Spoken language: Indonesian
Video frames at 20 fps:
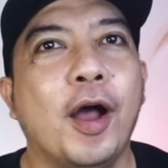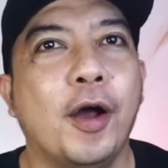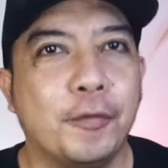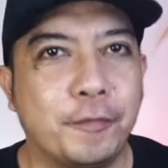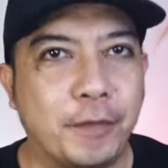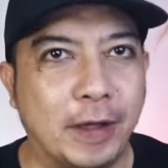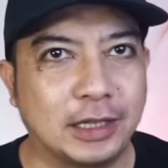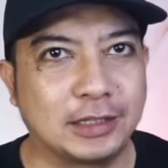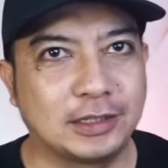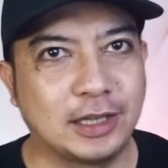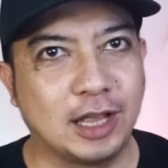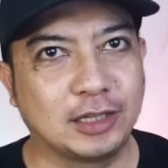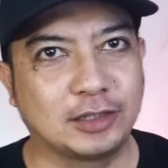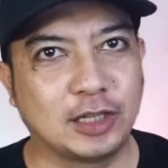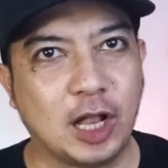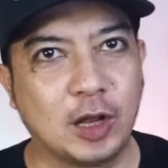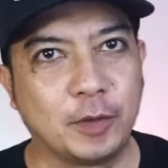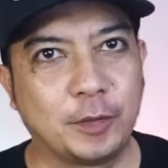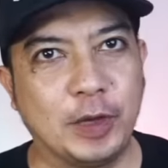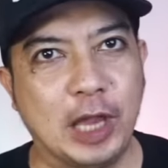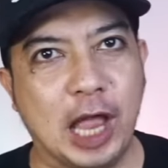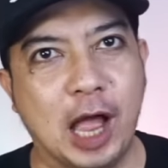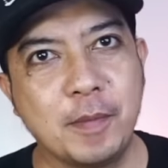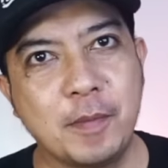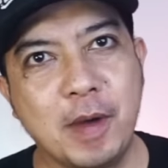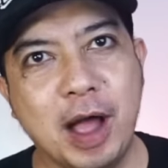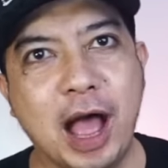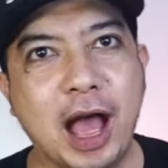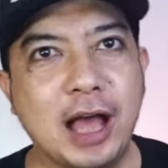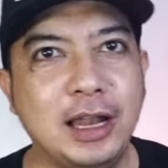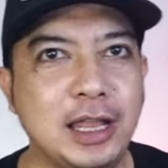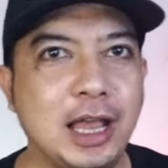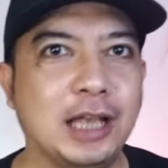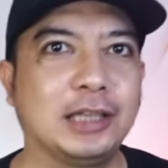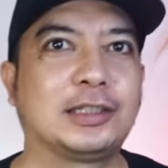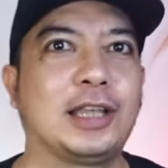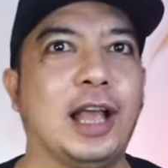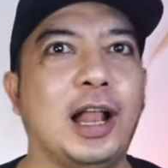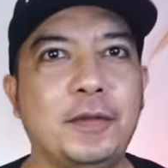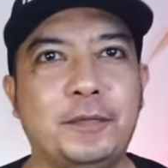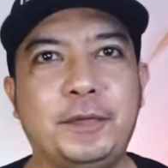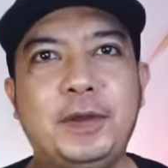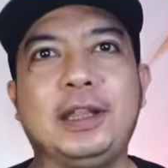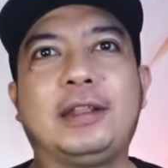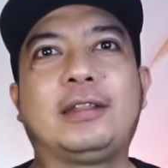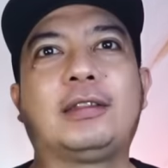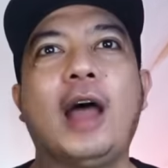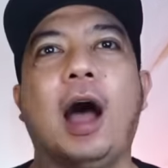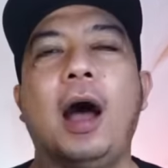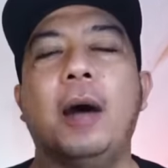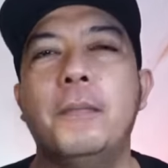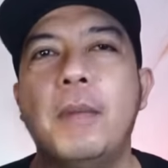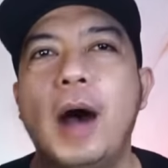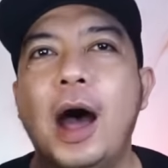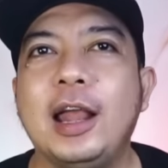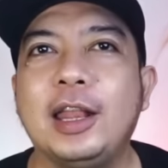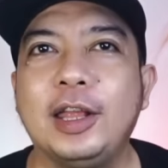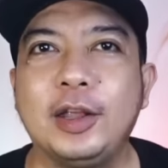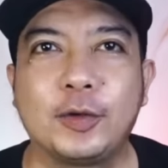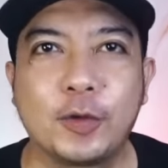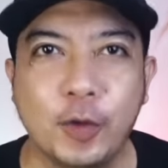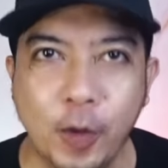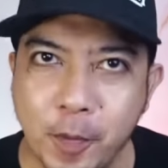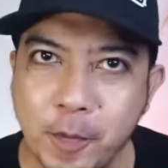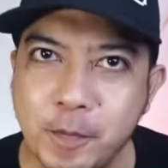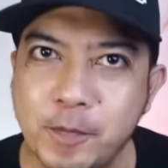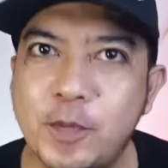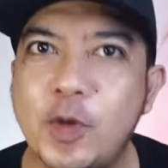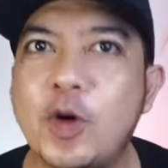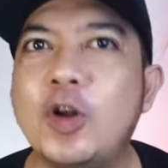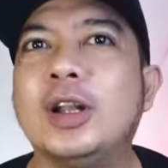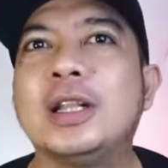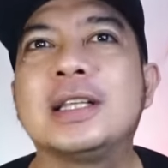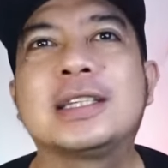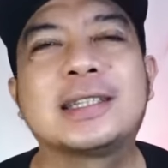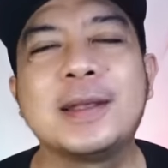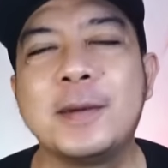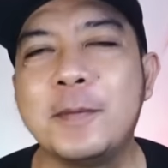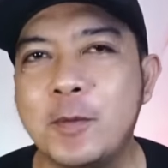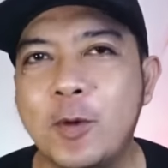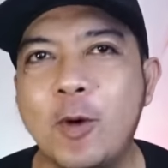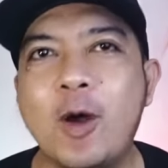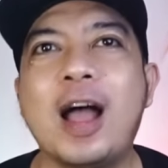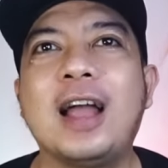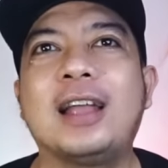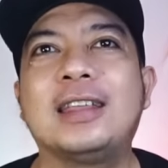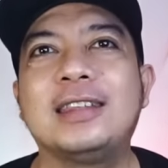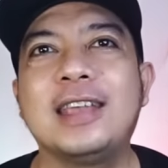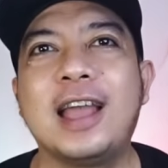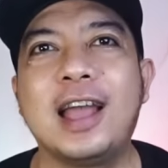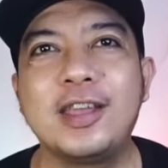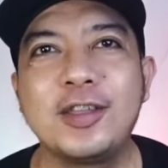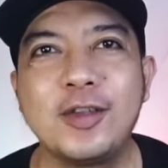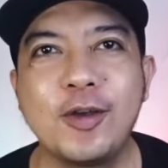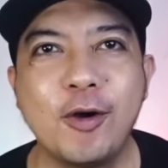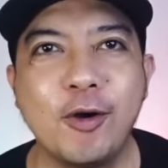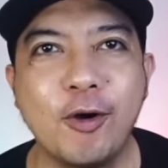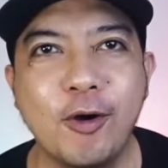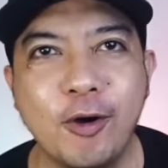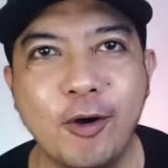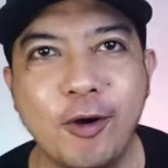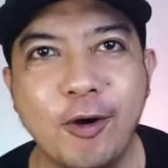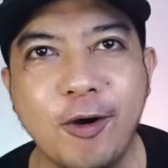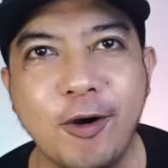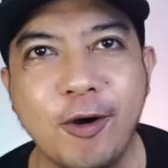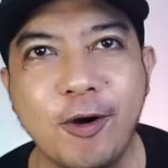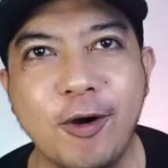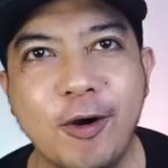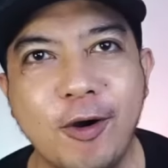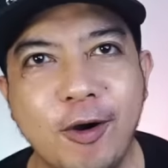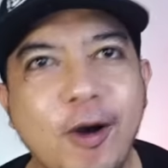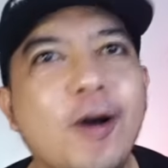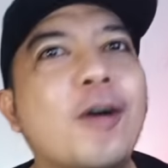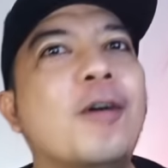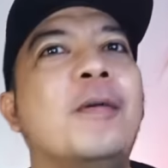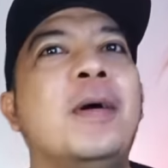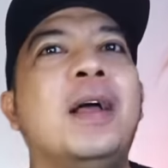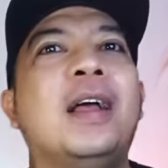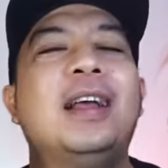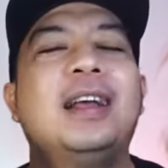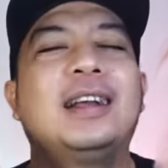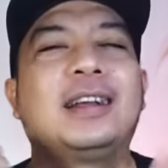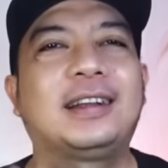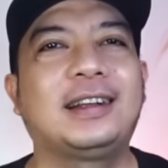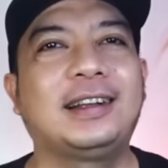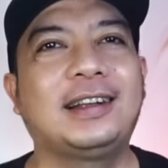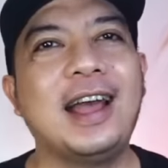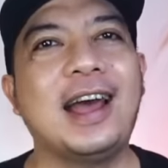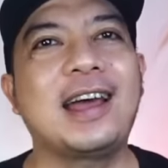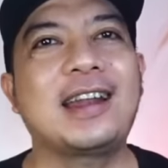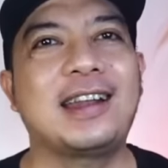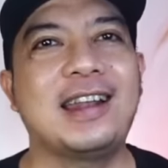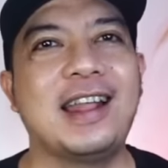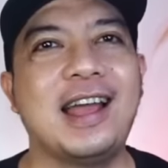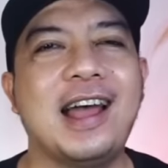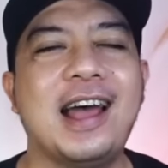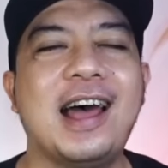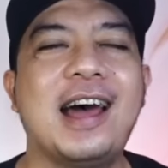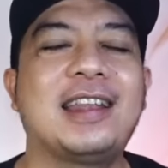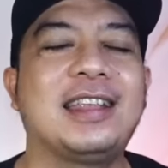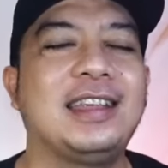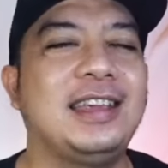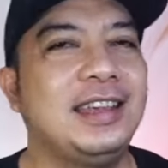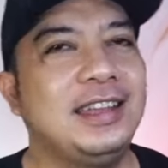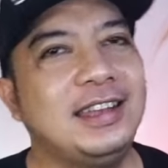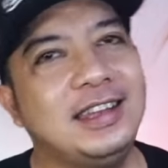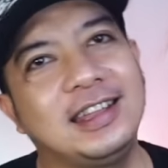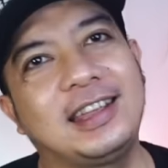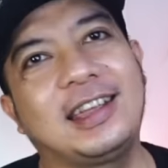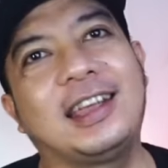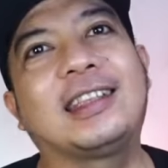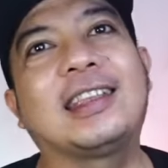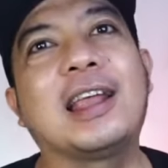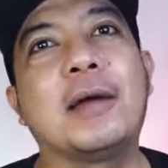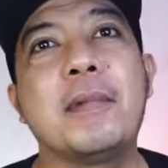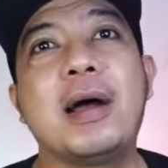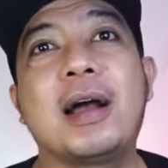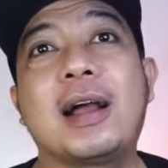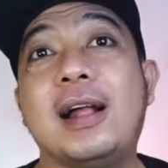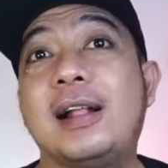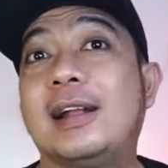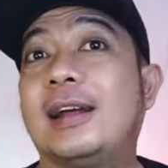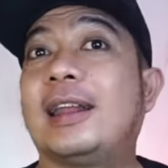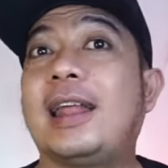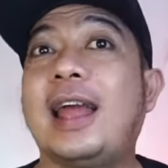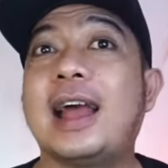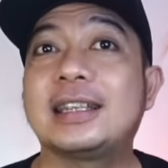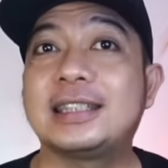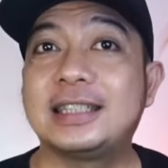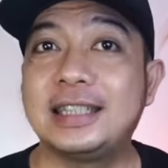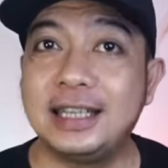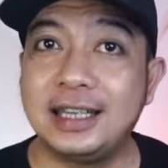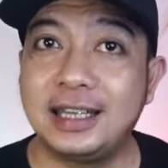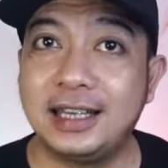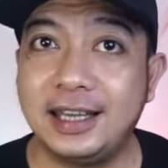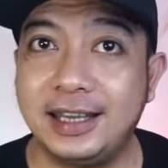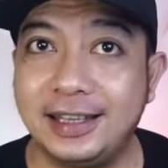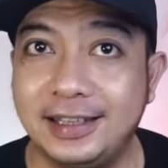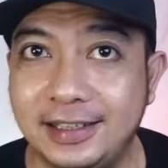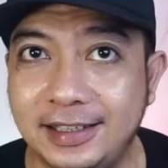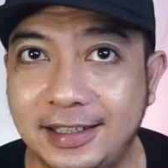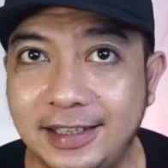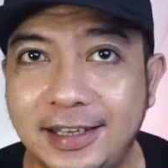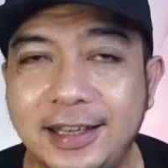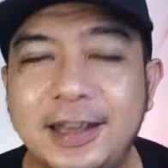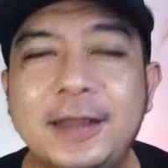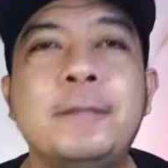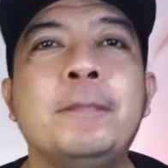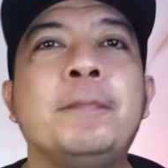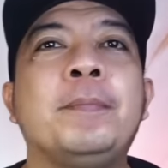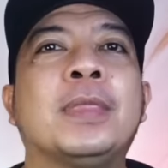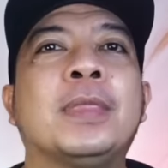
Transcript: fansnya selfie ama alias selfie tak mari kumpul semuanya yuk karena hari ini kita bakal ngereaksi ini